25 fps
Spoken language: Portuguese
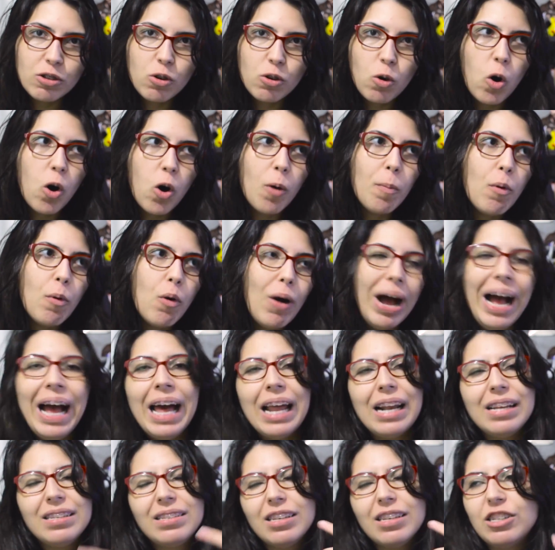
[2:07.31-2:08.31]
como ah,
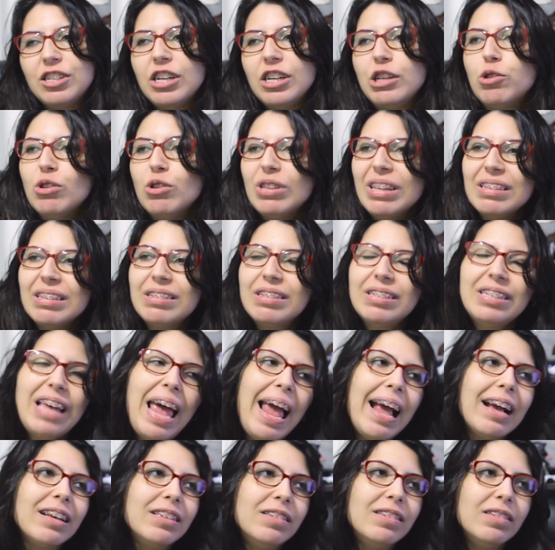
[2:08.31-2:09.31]
ela se achar toda
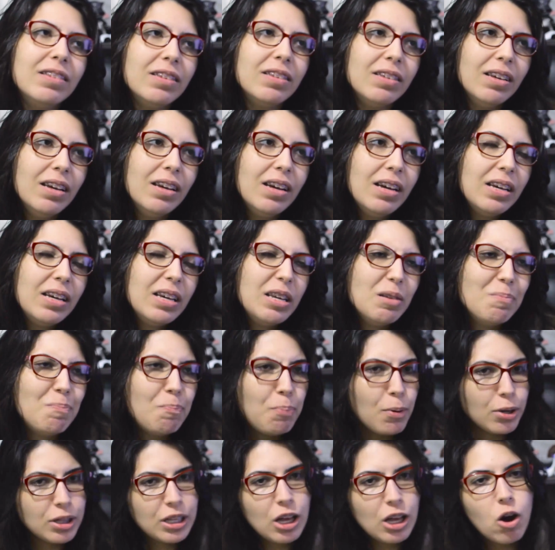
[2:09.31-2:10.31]
sexy e
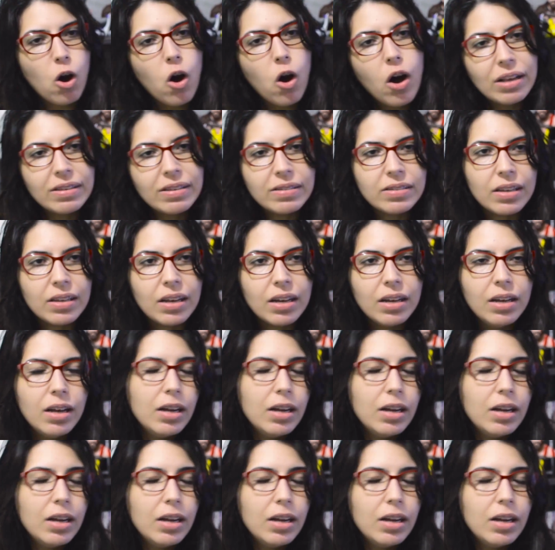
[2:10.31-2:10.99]
poderosa.